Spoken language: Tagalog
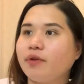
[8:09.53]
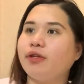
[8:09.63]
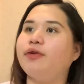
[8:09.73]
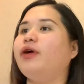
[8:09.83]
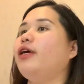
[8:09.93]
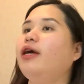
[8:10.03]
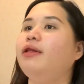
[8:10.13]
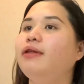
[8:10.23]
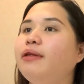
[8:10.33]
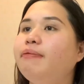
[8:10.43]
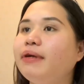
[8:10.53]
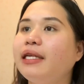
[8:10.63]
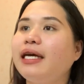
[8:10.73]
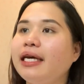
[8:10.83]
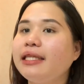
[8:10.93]
So, ayan.
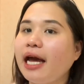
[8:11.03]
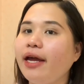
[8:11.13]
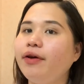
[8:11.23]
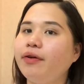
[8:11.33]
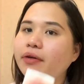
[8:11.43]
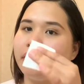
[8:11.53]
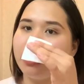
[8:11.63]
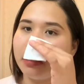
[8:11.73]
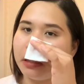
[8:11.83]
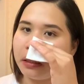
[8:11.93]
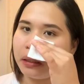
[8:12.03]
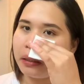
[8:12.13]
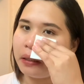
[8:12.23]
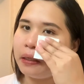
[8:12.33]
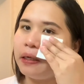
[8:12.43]
Maglagay tayo.
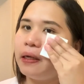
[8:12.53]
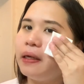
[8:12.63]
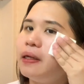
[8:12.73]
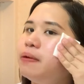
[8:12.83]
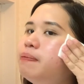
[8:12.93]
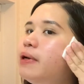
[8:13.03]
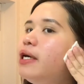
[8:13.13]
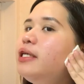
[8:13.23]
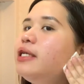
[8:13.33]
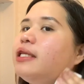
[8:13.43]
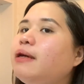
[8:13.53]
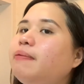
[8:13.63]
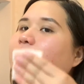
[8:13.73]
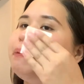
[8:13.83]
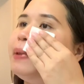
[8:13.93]
Ayan. Pag ganyan ang
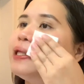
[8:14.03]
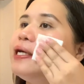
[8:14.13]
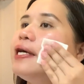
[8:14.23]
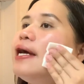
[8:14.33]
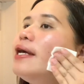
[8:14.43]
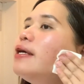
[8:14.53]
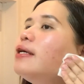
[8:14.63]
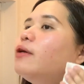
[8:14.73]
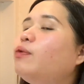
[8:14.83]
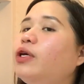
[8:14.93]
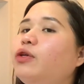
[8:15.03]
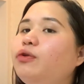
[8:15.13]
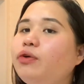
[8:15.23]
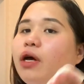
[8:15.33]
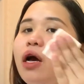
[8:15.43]
magpaglagay. Huwag
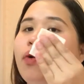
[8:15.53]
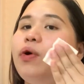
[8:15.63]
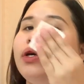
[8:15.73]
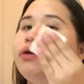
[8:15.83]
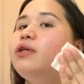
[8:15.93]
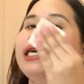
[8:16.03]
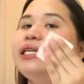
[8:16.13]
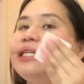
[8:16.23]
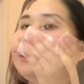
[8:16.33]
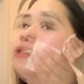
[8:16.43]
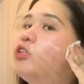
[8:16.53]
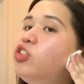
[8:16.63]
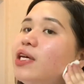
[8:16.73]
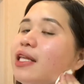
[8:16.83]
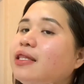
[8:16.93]
yung, wag yung ganyan-ganyan. Be
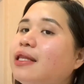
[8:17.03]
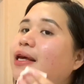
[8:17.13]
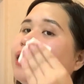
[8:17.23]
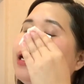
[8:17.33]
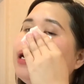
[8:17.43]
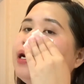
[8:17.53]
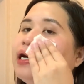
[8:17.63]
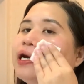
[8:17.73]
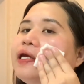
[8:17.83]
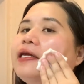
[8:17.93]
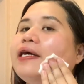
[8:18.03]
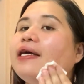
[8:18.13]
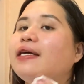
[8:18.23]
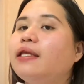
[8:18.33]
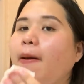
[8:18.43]
gentle.
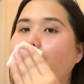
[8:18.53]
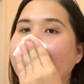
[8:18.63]
Ganyan.